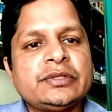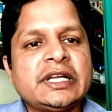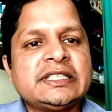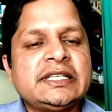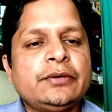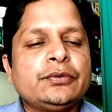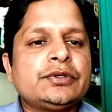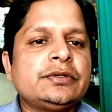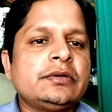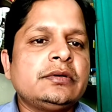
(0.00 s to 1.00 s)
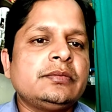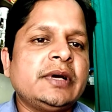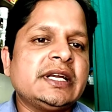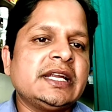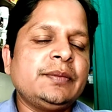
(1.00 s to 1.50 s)
हो जाती है उठ
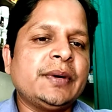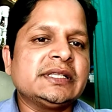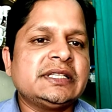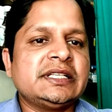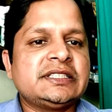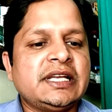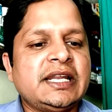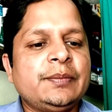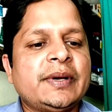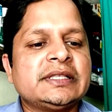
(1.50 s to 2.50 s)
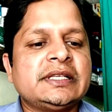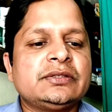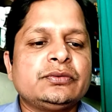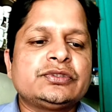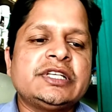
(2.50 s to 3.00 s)
बैठ नहीं पाते हैं चल नहीं पाते हैं
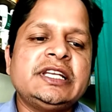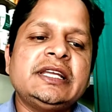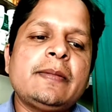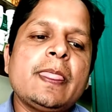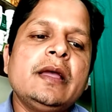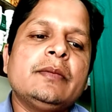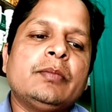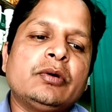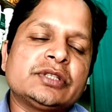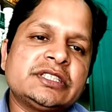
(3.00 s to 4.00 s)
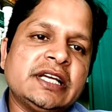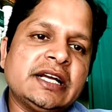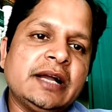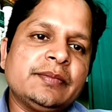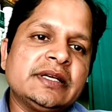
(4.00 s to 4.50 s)
तो उसके लिए बहुत अच्छा
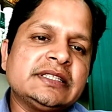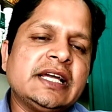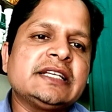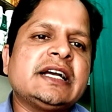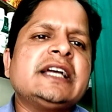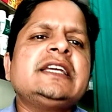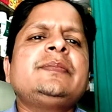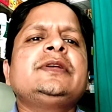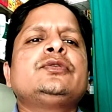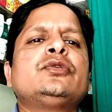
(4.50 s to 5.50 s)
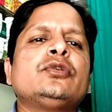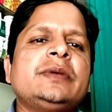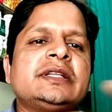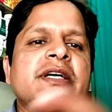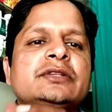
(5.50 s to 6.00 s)
काम करता है कहीं भी जोड़ों
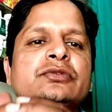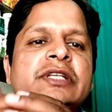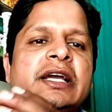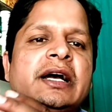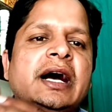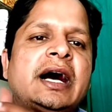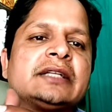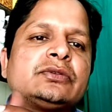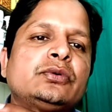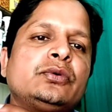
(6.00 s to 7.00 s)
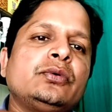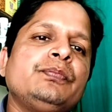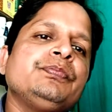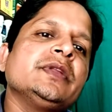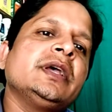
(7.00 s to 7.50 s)
में दर्द हो चाहे हाथ हो
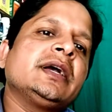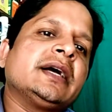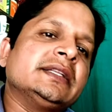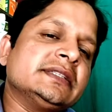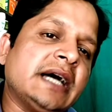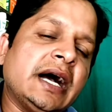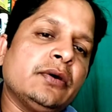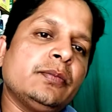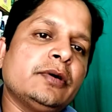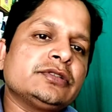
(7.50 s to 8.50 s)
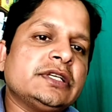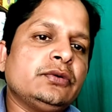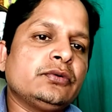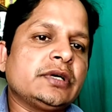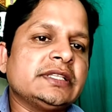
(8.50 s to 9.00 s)
कंधा हो बहुत से
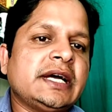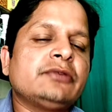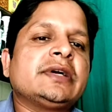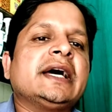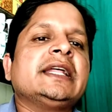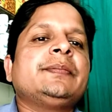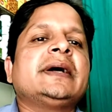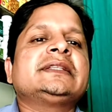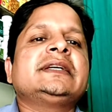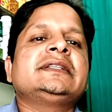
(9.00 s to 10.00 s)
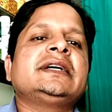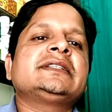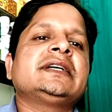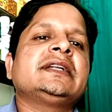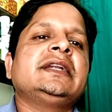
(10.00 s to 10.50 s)
लोग कंधा उठा नहीं पाते हैं
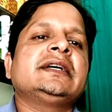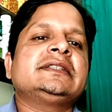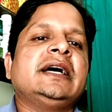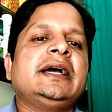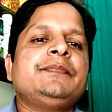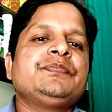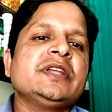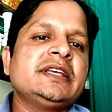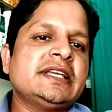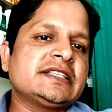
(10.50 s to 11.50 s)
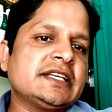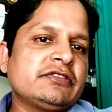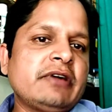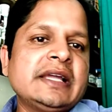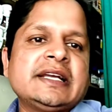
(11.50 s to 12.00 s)
दर्द करने लगता है या
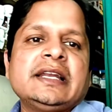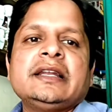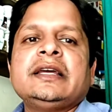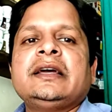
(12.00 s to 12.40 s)
सर्कवाइकल